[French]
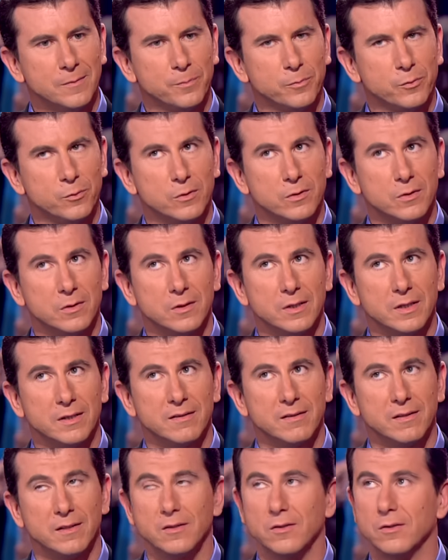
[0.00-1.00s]
pour euh,
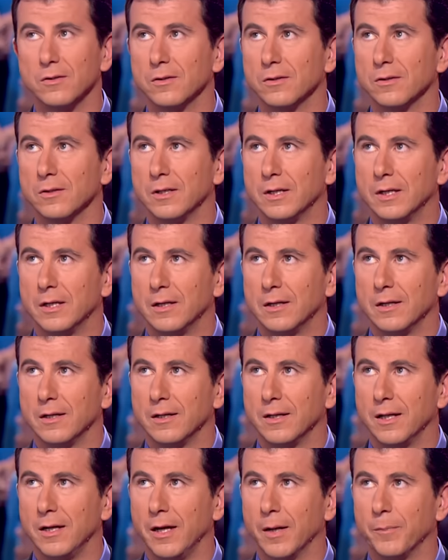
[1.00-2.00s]
essayer
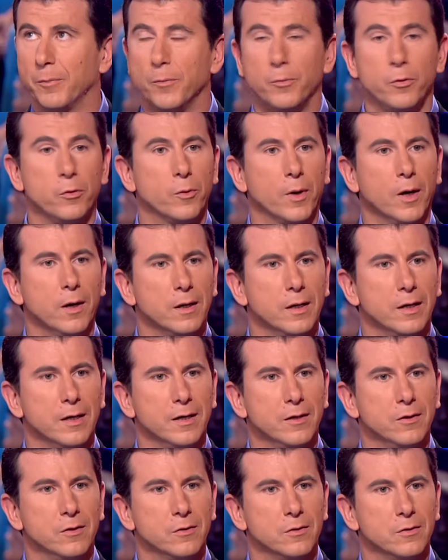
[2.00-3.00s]
d'aller un peu plus loin
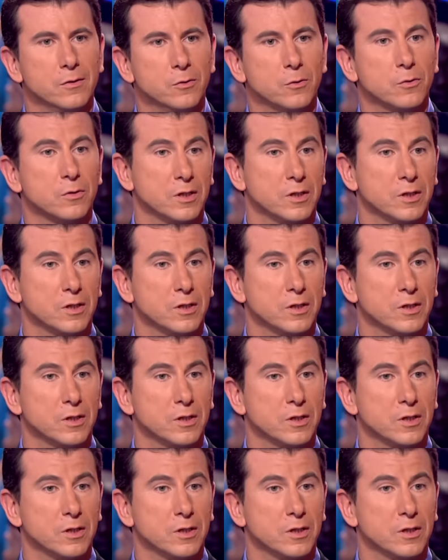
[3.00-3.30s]
et de donc